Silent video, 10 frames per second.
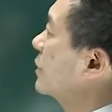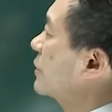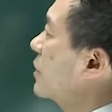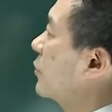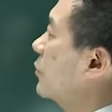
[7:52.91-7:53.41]

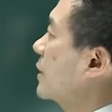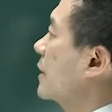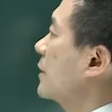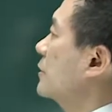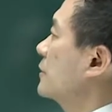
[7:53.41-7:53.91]
저당권이
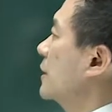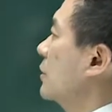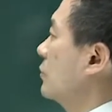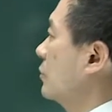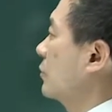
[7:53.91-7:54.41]
설정된
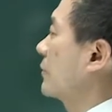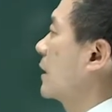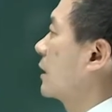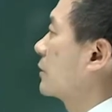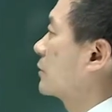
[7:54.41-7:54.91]
후
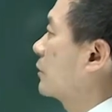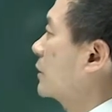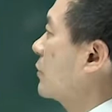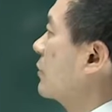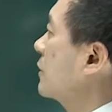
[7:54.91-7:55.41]

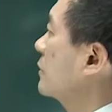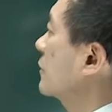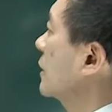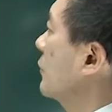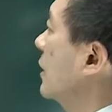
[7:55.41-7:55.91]
저당권
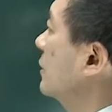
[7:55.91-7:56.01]
설정자 외의